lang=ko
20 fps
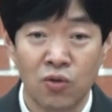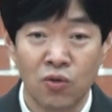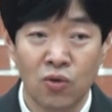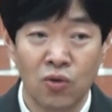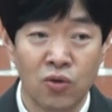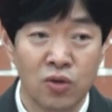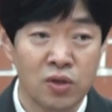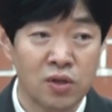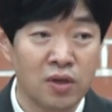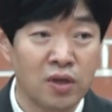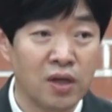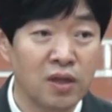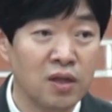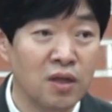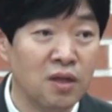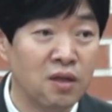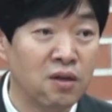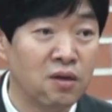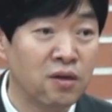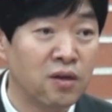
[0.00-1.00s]
또 선한
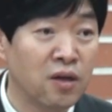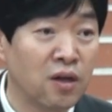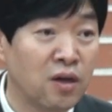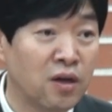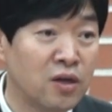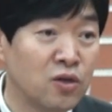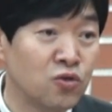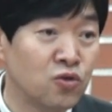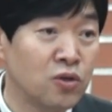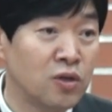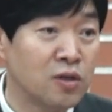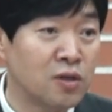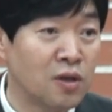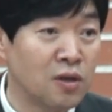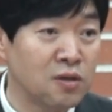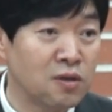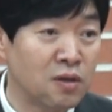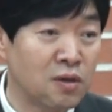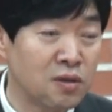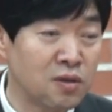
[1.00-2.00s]
일들을 행할 수
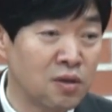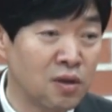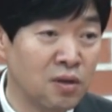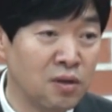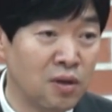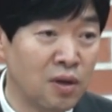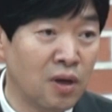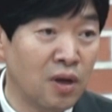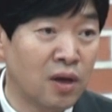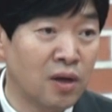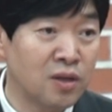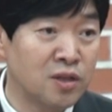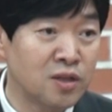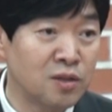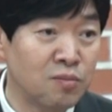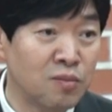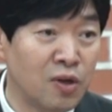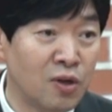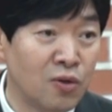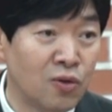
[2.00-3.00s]
있어서 성경의
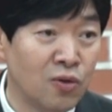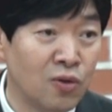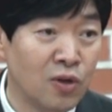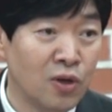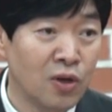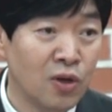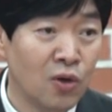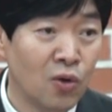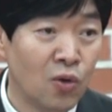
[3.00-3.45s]
가르침대로